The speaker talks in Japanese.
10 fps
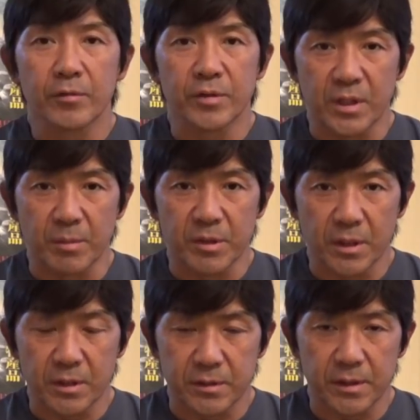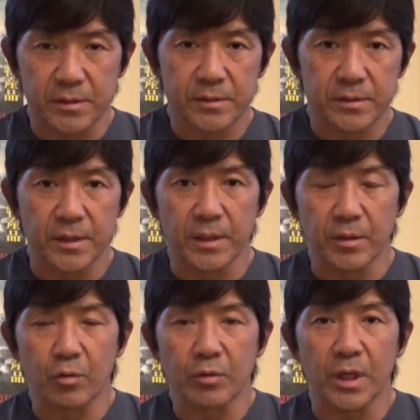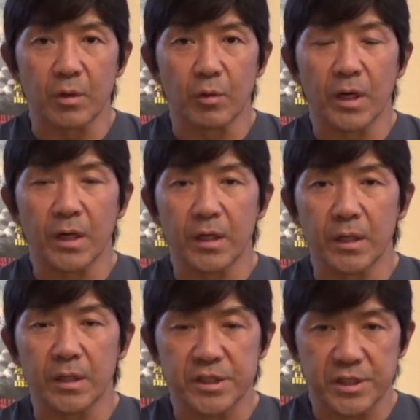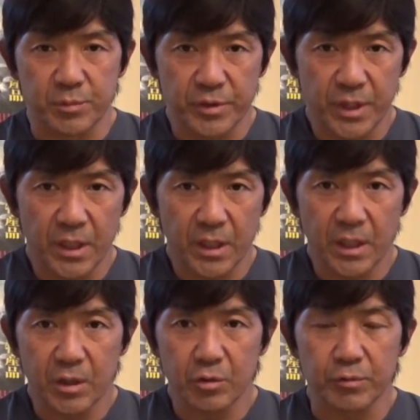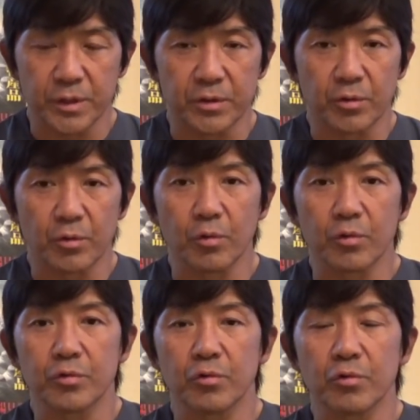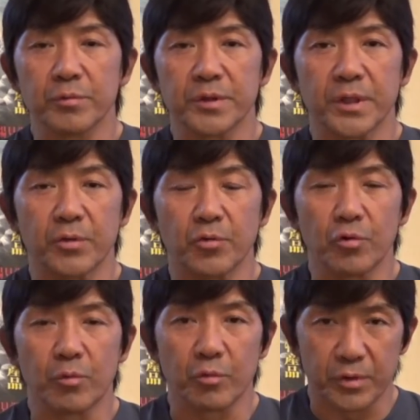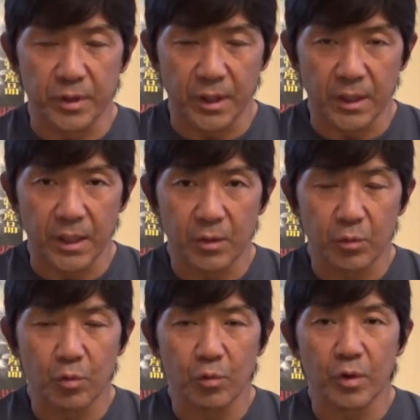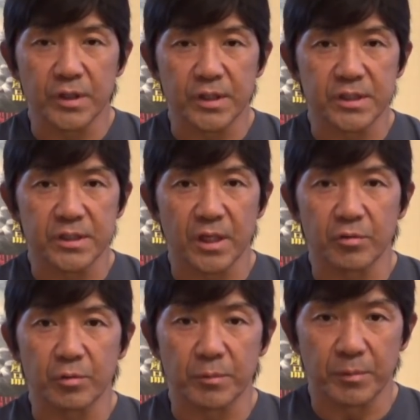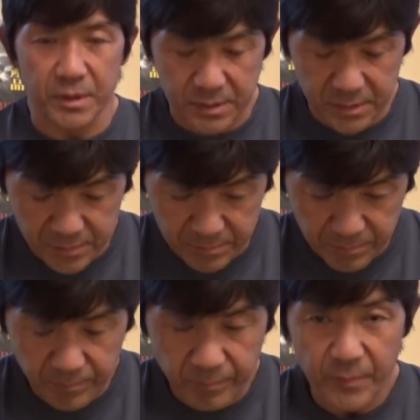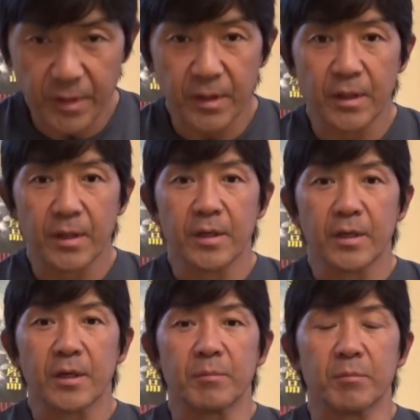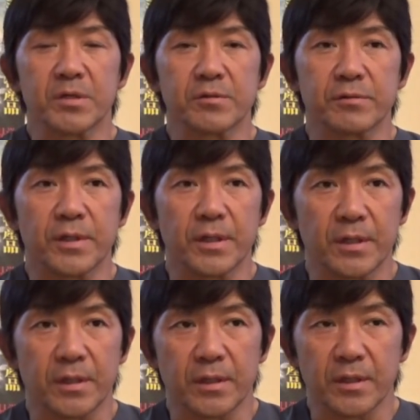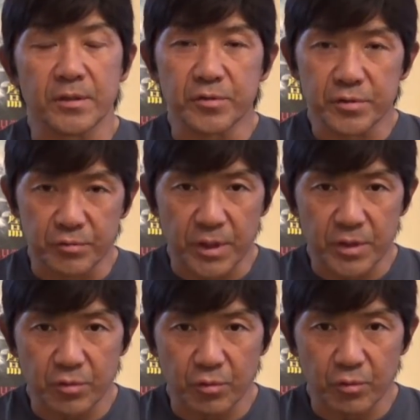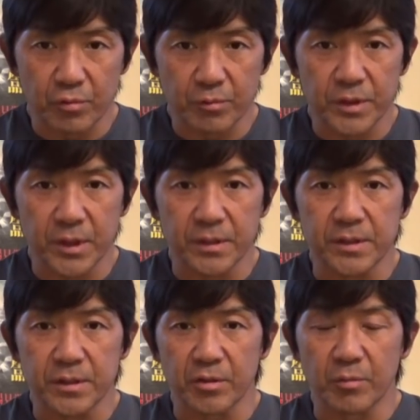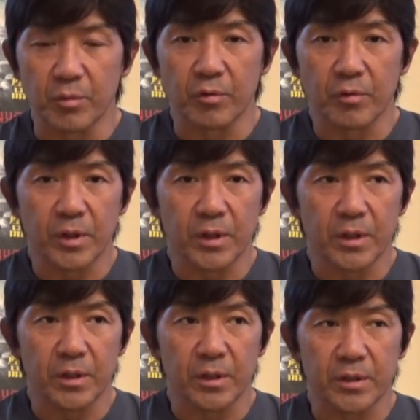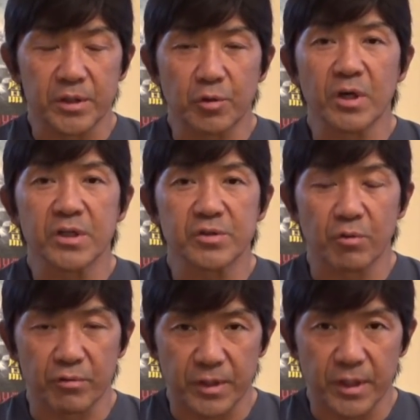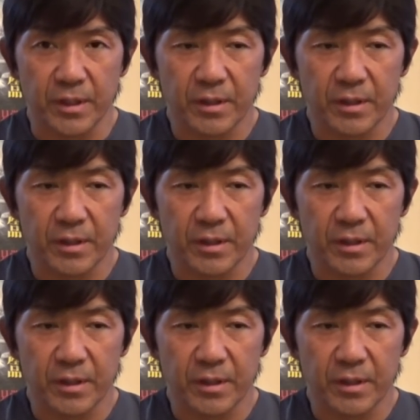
船木正勝です、えー、今回は、えー、渋谷ハロウィンの報道を見てどう思ったかをお話したいと思いますまず、えー、ニュースの映像を見たんですけどもあ人がすごくて、